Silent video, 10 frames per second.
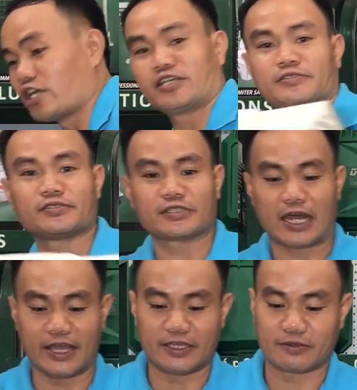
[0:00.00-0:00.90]
người.
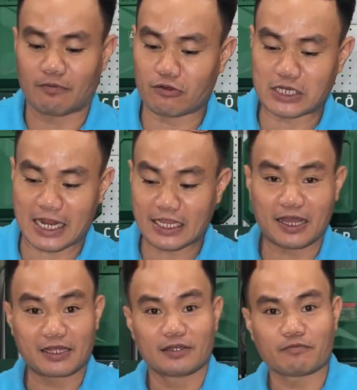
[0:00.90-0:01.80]
Đây, màu trắng
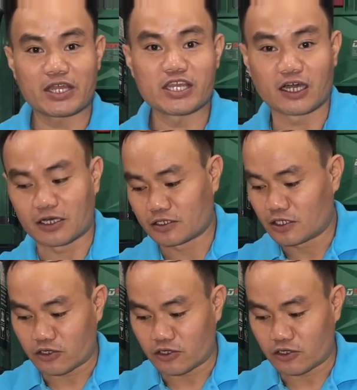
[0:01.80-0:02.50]
nha. Bây giờ